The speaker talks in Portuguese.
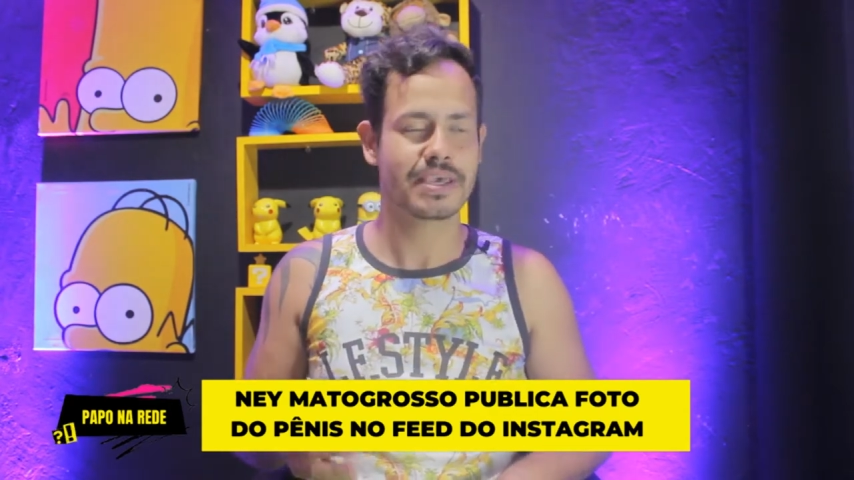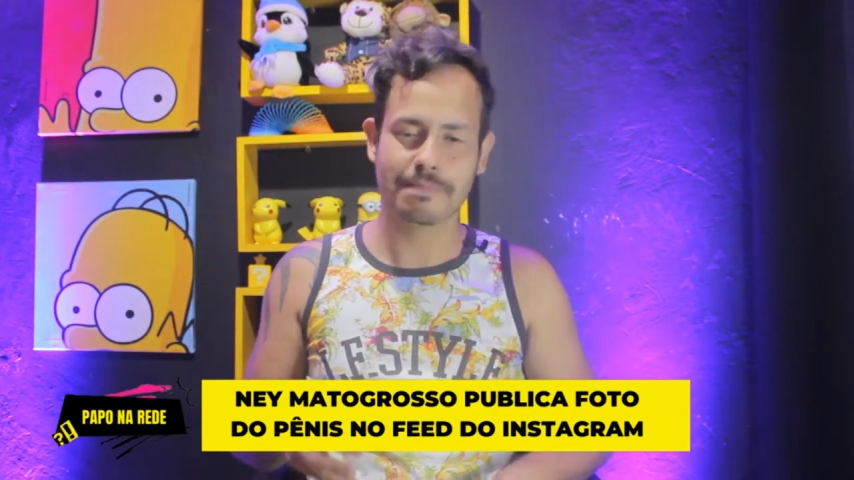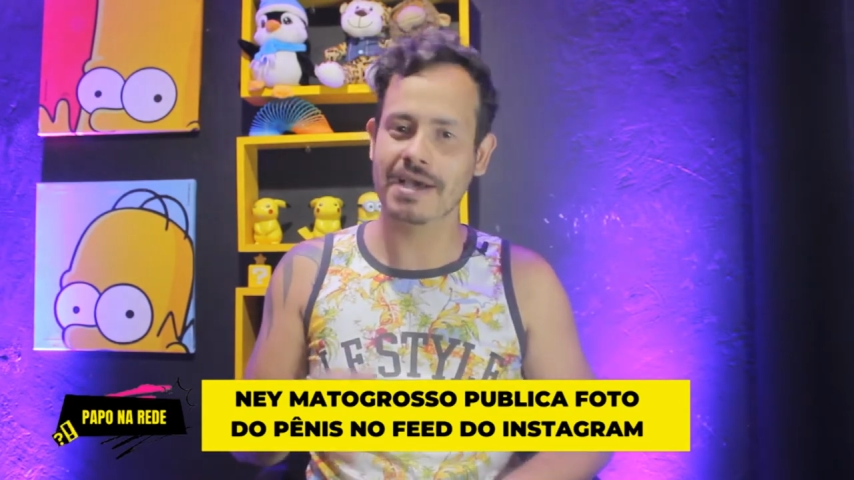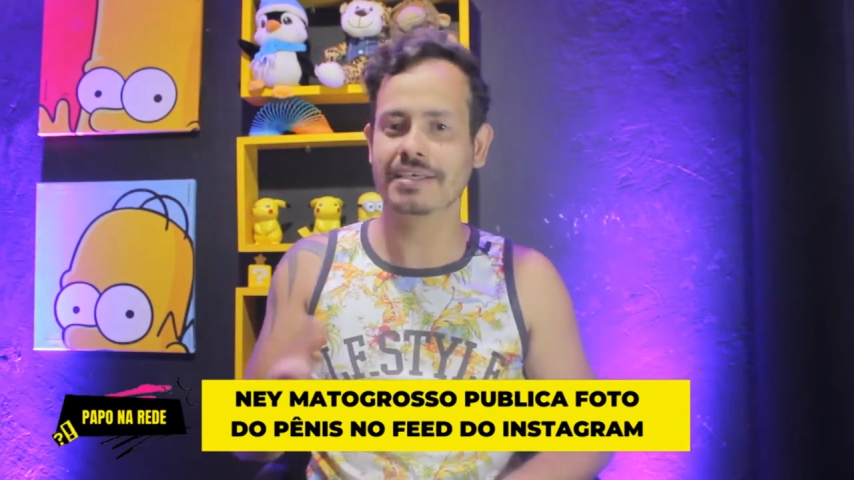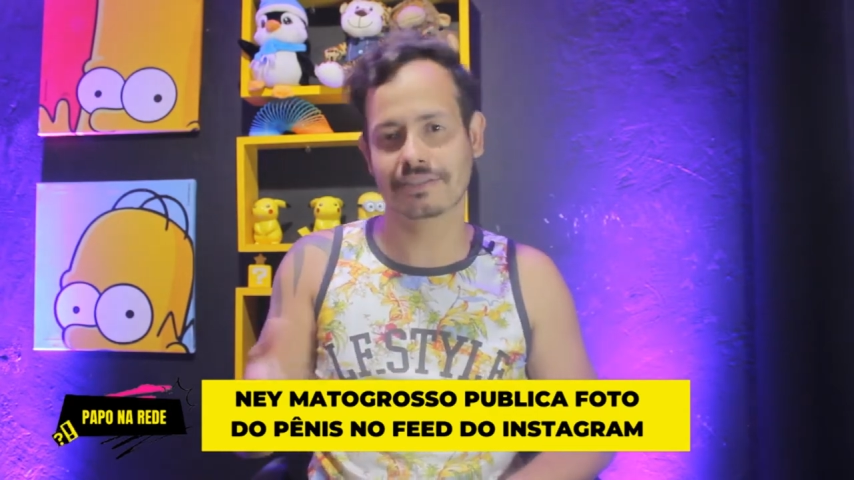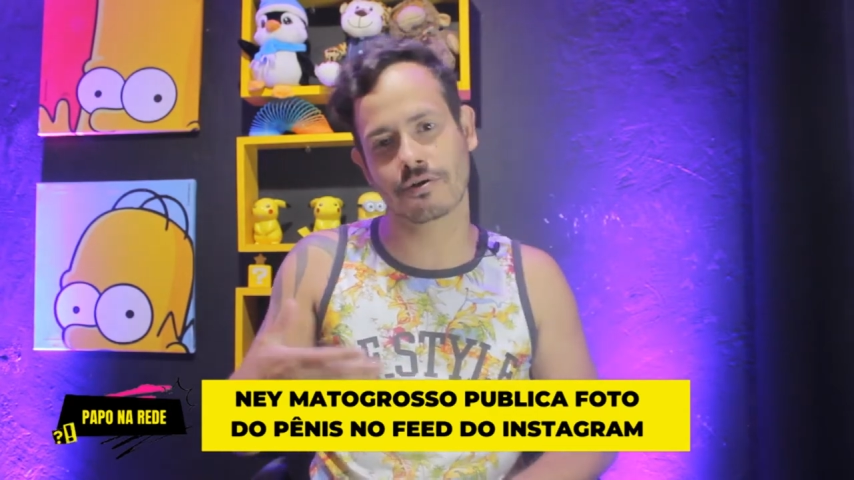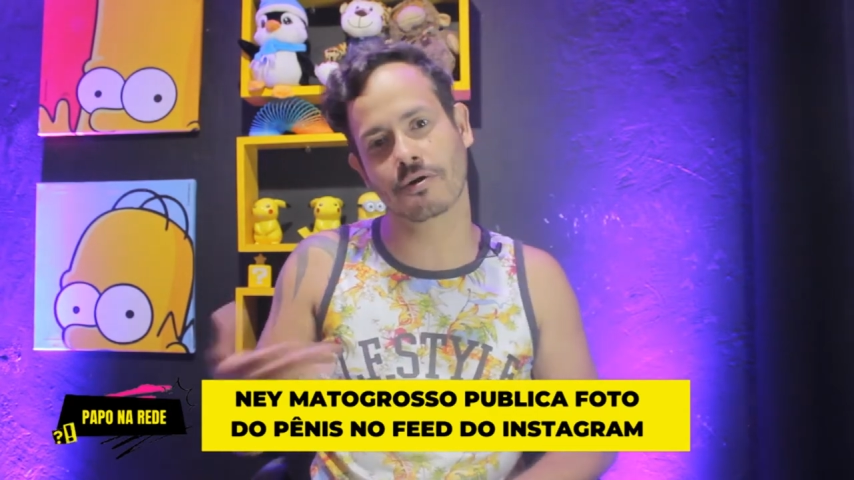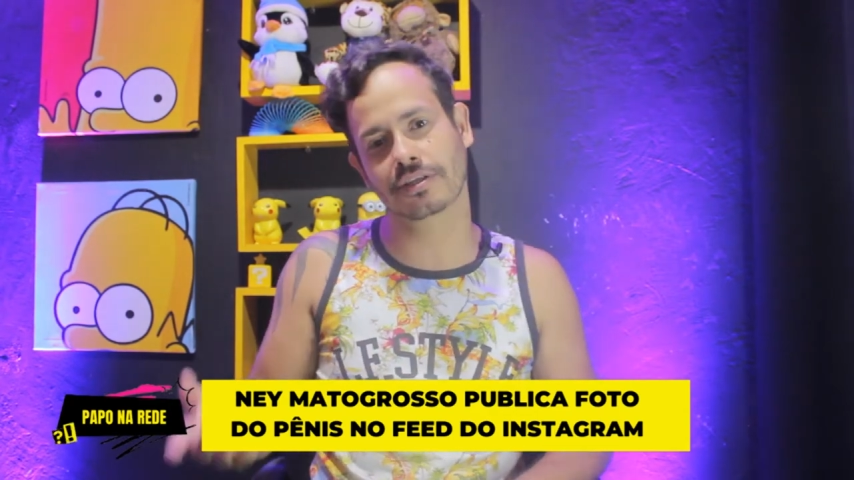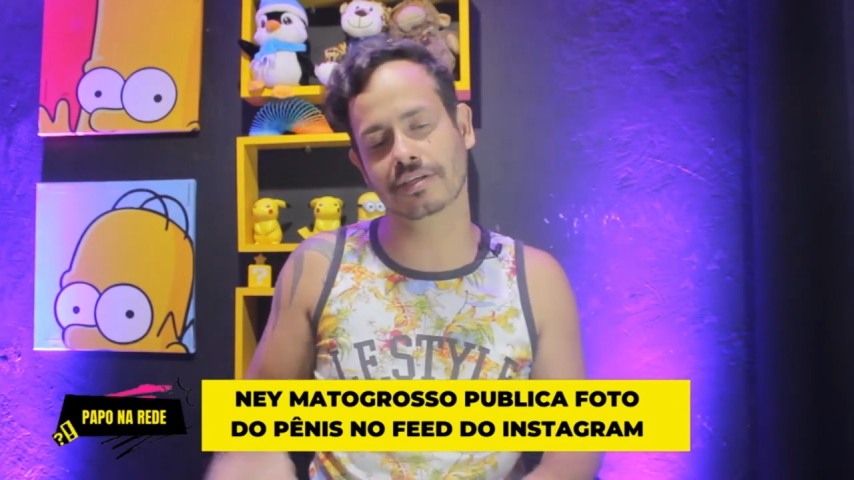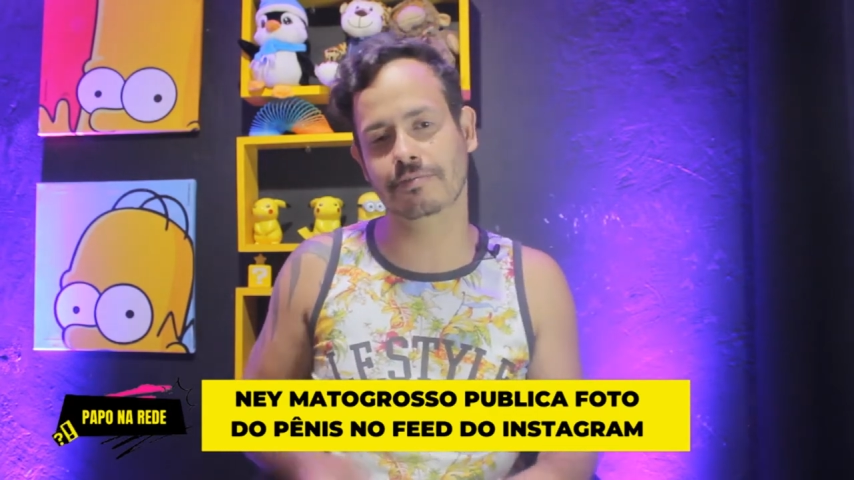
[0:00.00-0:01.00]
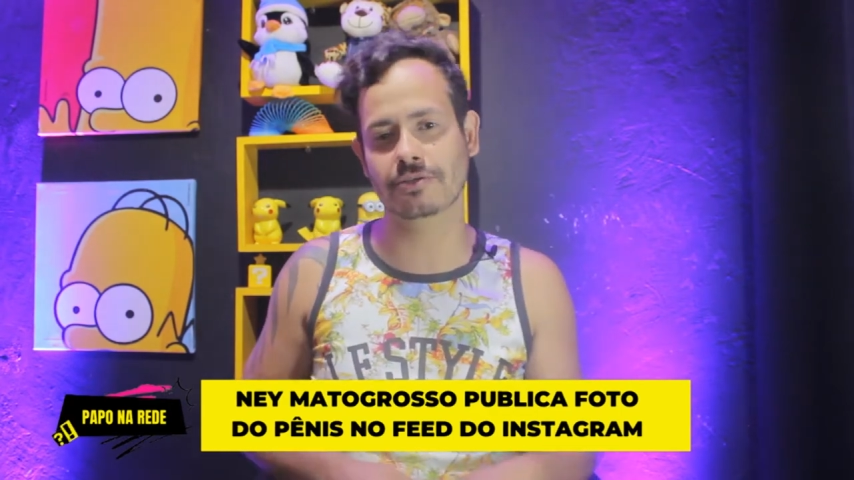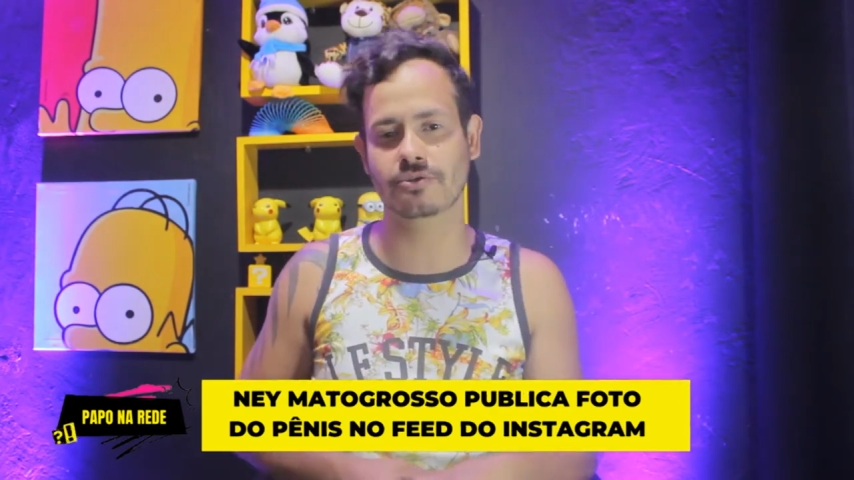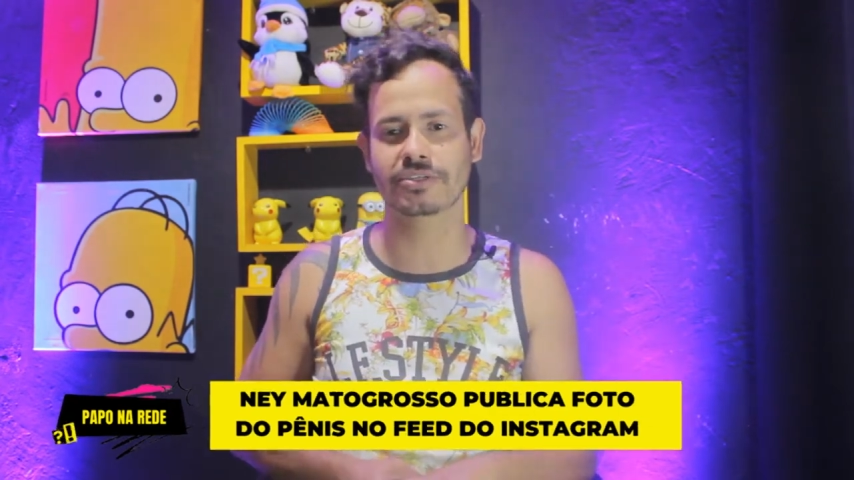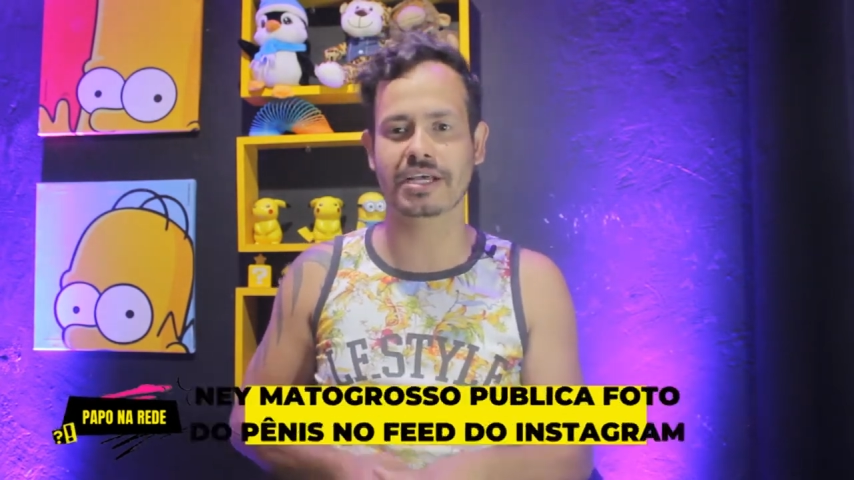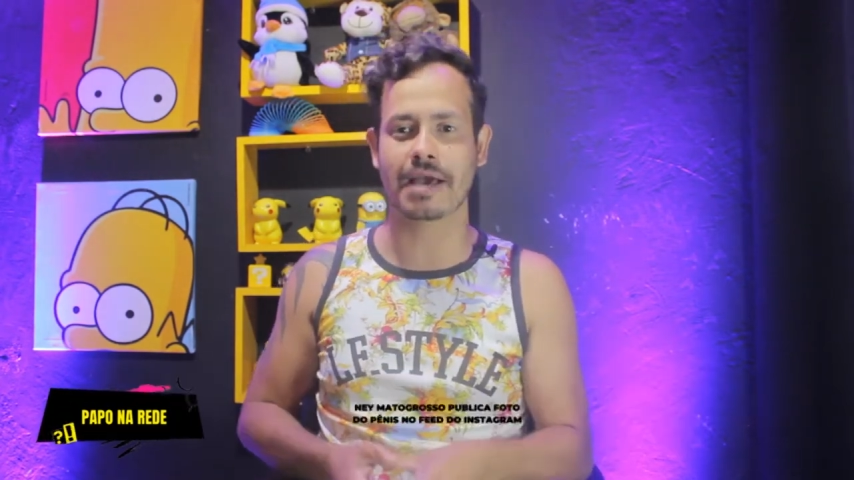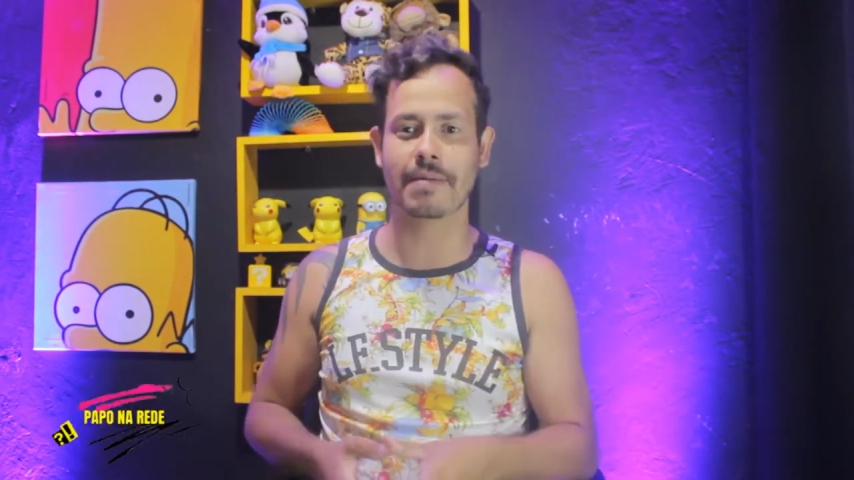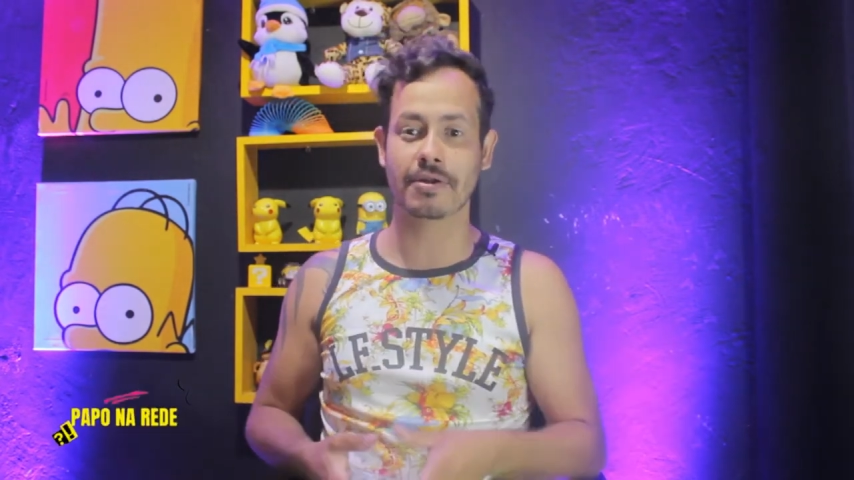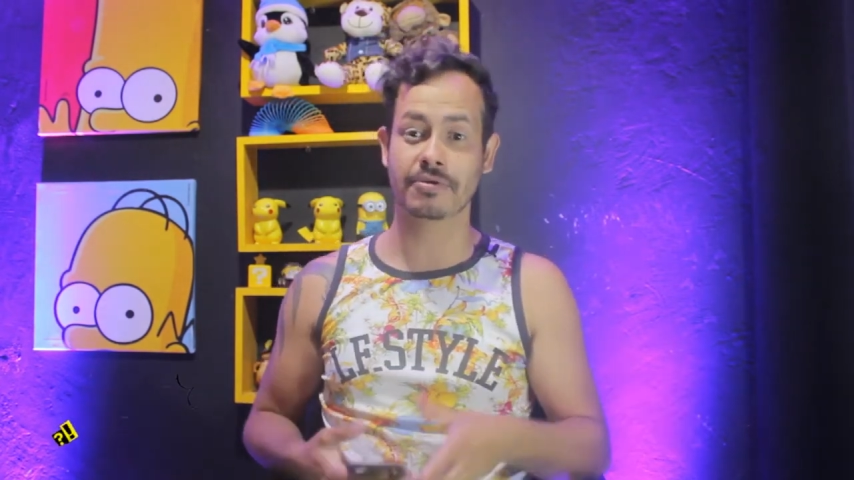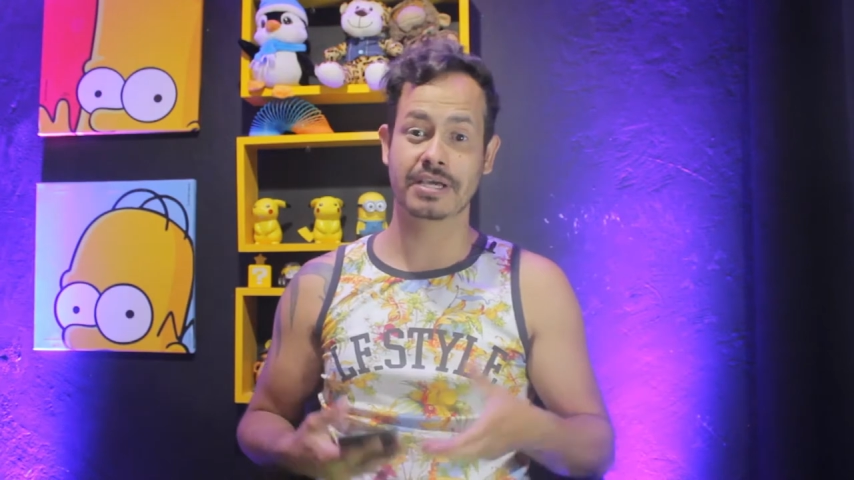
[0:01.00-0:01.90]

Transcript: mas outras pessoas acabaram